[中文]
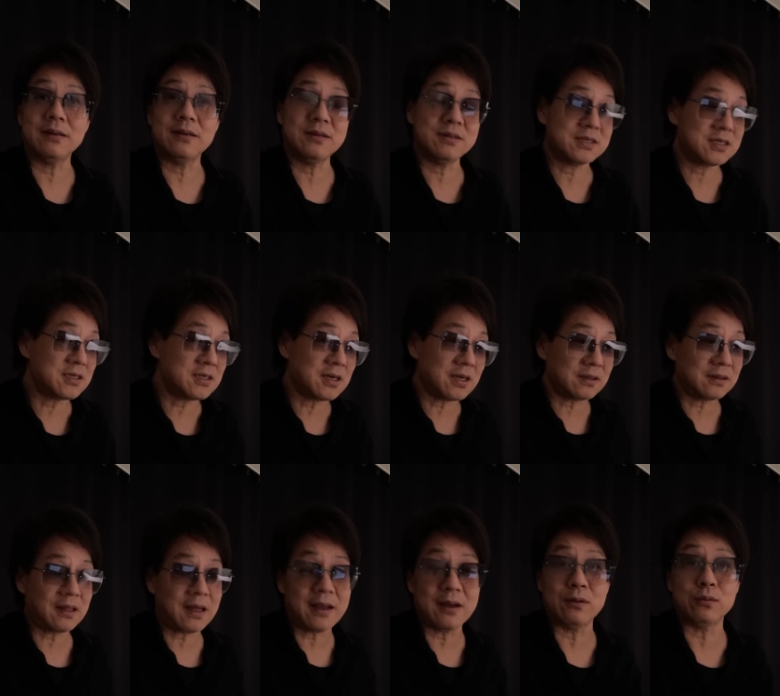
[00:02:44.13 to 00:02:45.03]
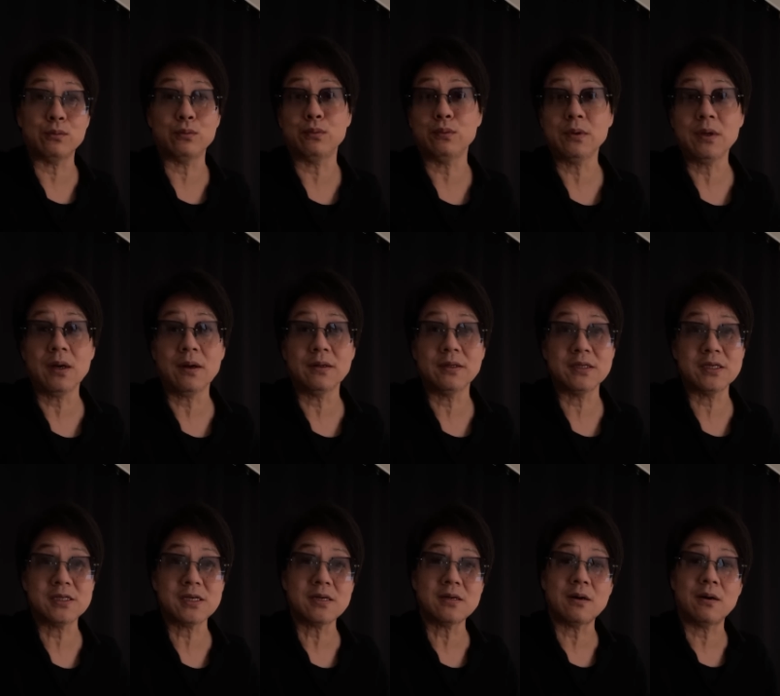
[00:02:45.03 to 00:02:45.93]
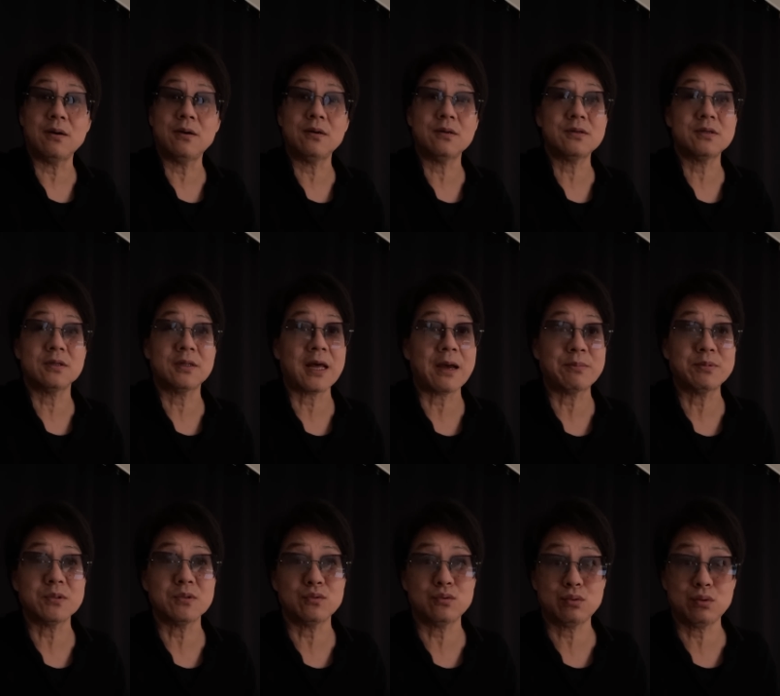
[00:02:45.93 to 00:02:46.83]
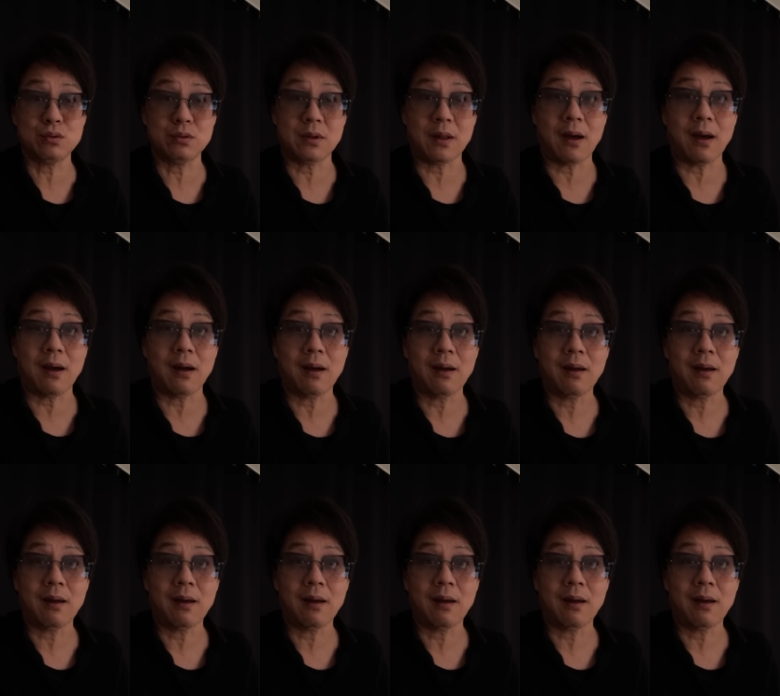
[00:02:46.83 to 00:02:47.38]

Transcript: 你身上带有毒药，你在现场喝是带不进去的。